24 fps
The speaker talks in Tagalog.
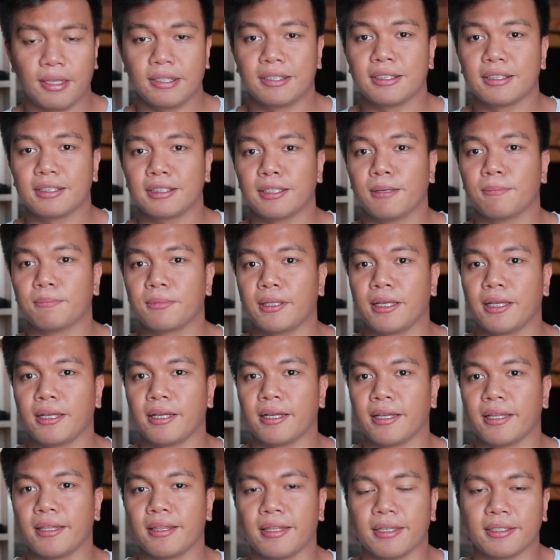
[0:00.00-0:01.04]
This is
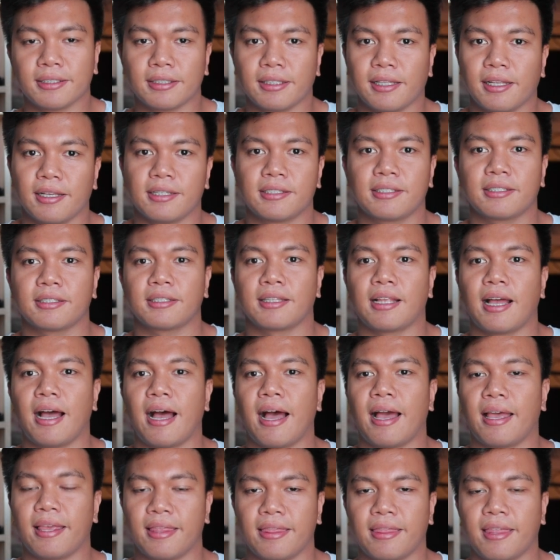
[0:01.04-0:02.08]
something in this list na
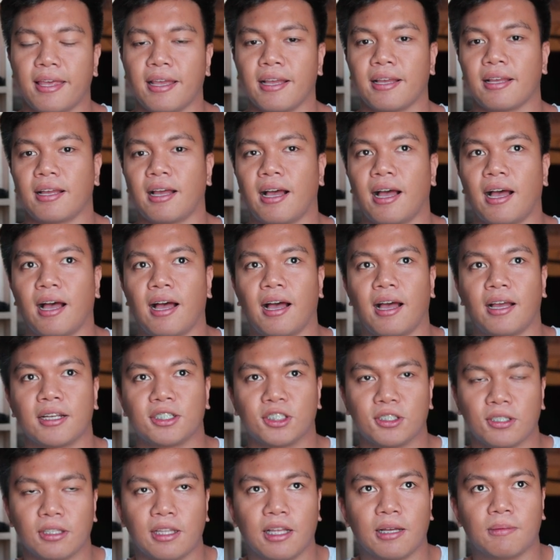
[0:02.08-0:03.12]
I think uh, I
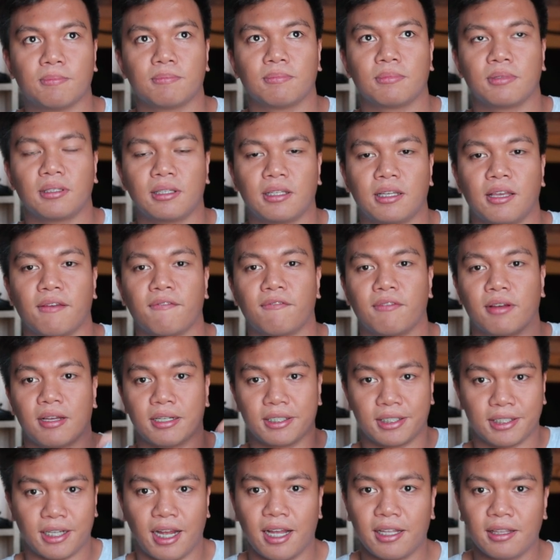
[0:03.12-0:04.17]
should have give a
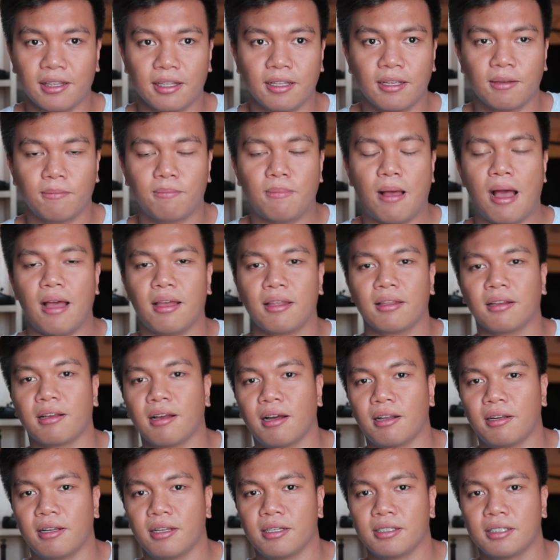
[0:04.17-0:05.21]
shot back in
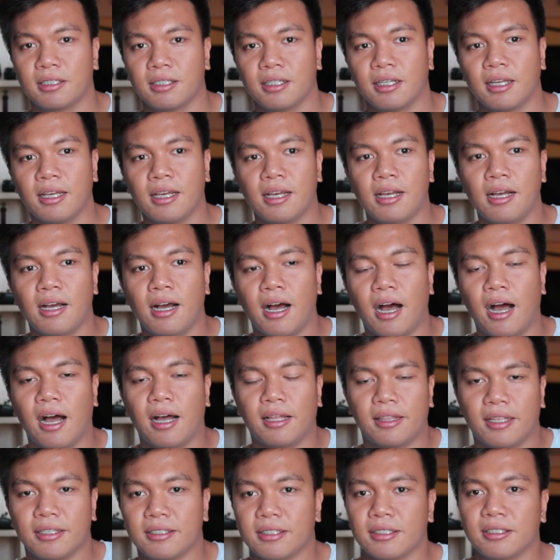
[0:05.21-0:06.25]
college
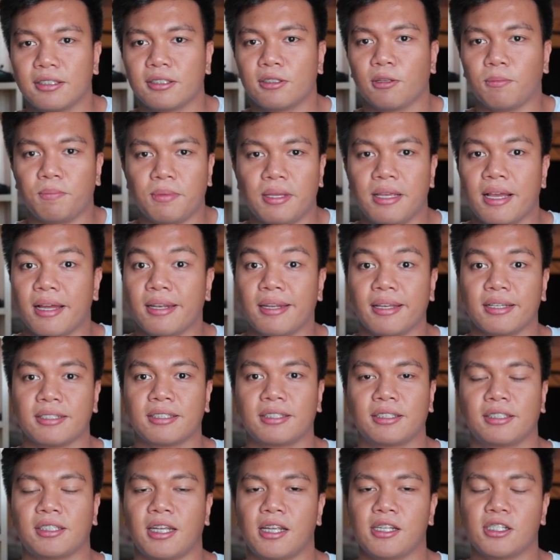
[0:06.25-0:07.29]
Uh, this is to be an
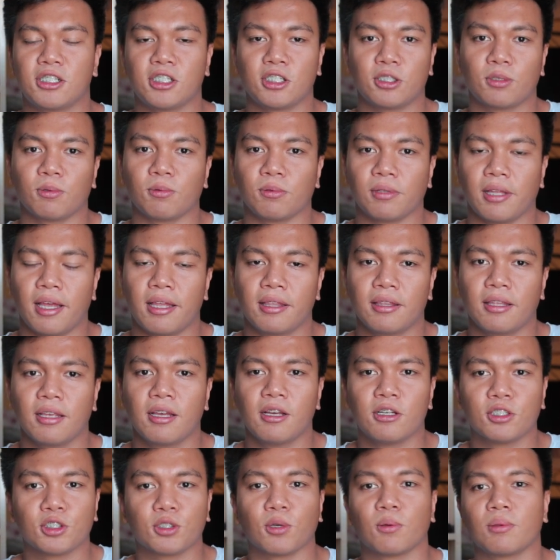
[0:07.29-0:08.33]
exchange student.
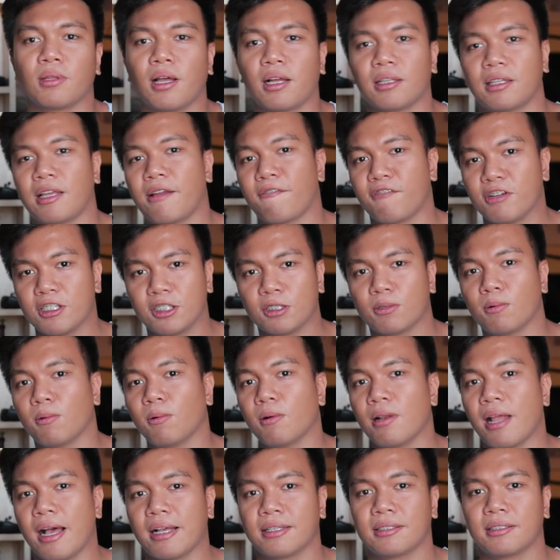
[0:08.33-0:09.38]
So not every
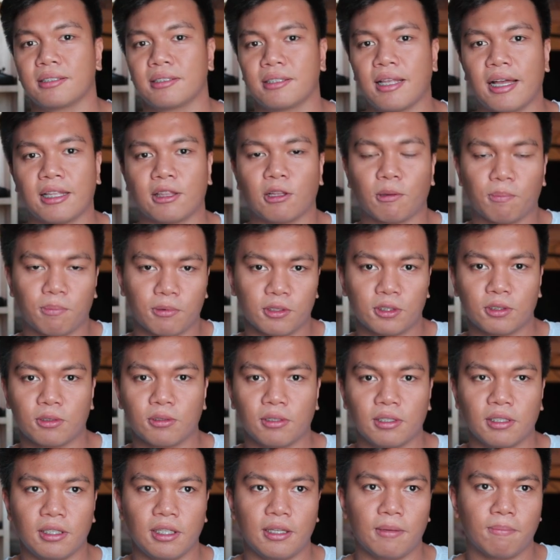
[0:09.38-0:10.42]
school has that
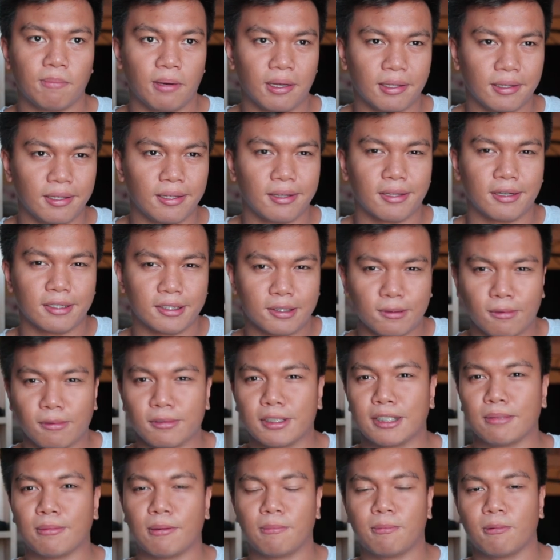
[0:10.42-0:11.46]
opportunity but in our
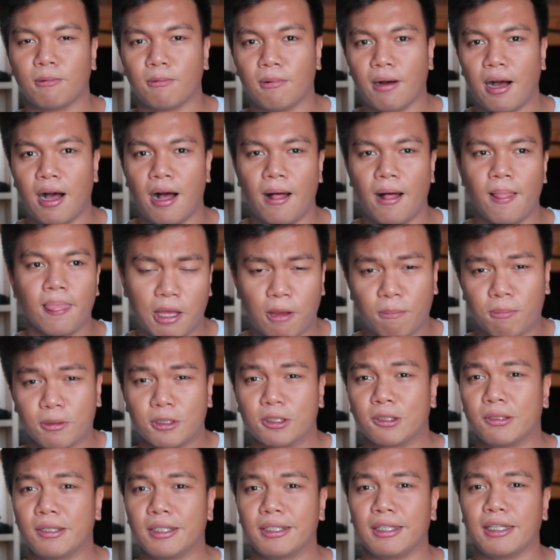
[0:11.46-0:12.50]
school sa Mapua, may
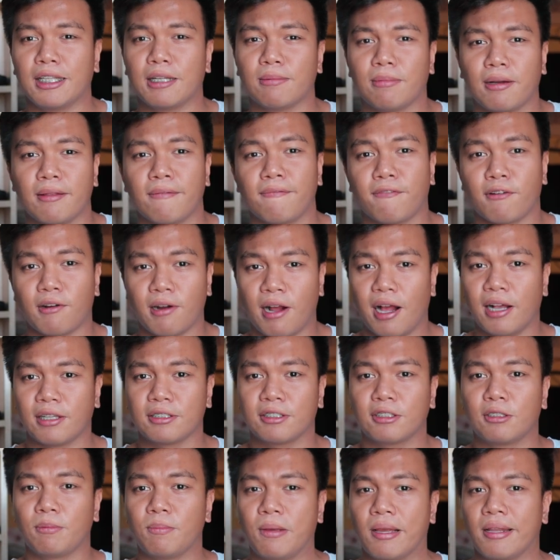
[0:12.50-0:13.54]
opportunity naman for
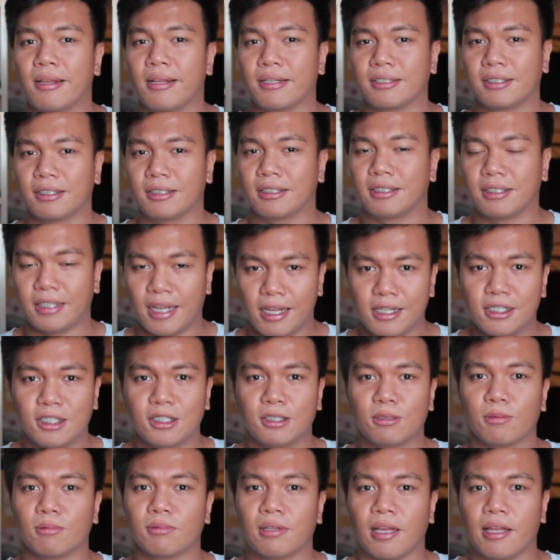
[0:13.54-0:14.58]
us to be an
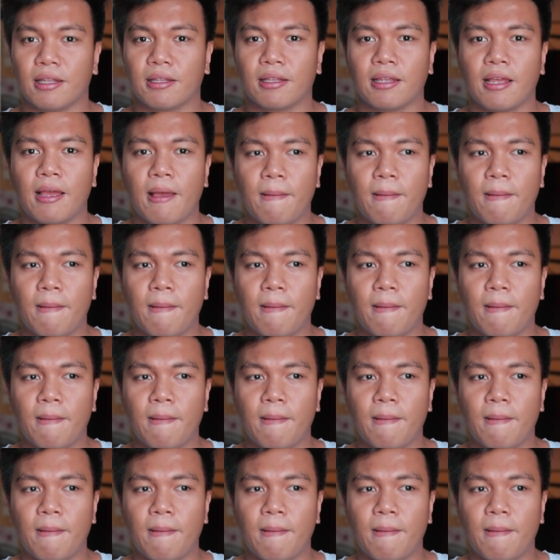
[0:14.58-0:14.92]
exchange student